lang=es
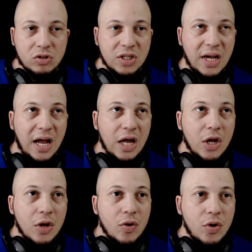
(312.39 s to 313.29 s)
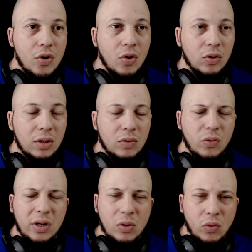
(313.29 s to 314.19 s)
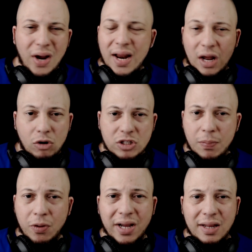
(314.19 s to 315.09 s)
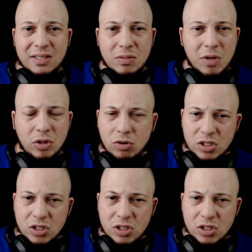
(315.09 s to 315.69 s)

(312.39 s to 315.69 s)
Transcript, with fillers: O sea, no, es que uno haga las cosas por agradecimiento,